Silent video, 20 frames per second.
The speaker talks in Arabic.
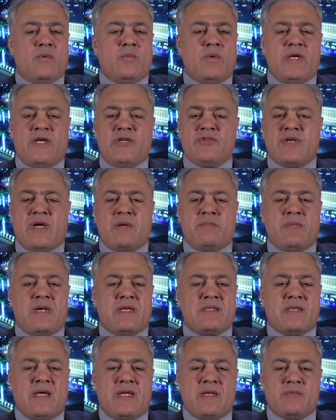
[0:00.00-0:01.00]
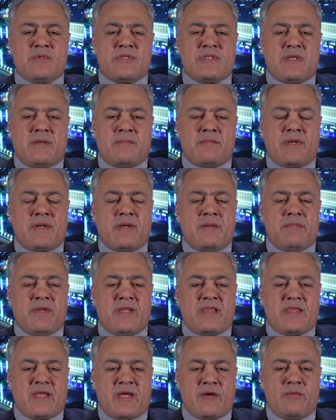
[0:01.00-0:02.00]
والاعجاب ما زال مستمرا
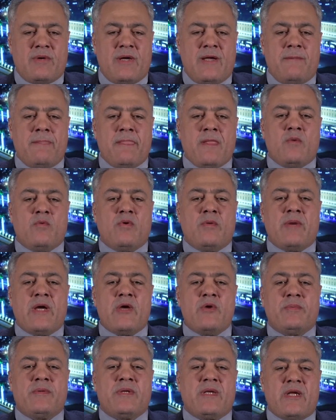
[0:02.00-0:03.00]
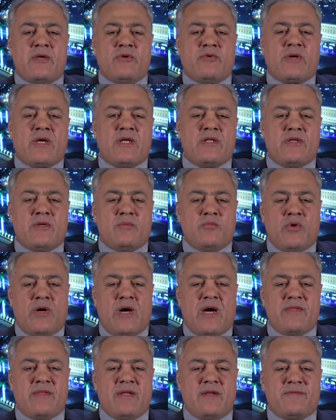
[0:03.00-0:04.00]
بالثروه وما يمكن ان
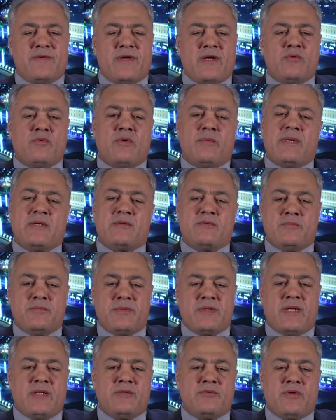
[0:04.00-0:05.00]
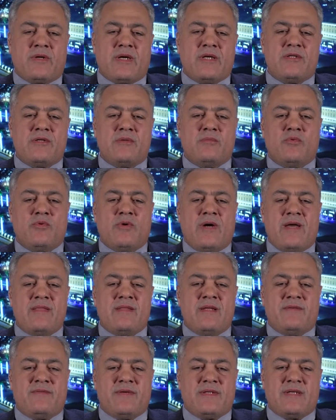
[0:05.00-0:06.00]
يقدمه هذا الفرد وما يمكن ان تقدمه
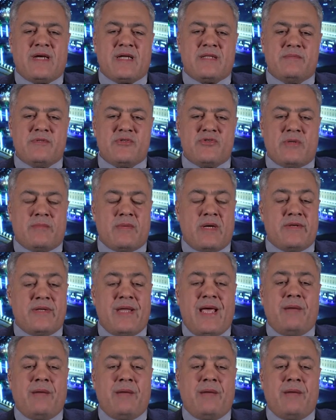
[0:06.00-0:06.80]
هذه الفتاه من جمال،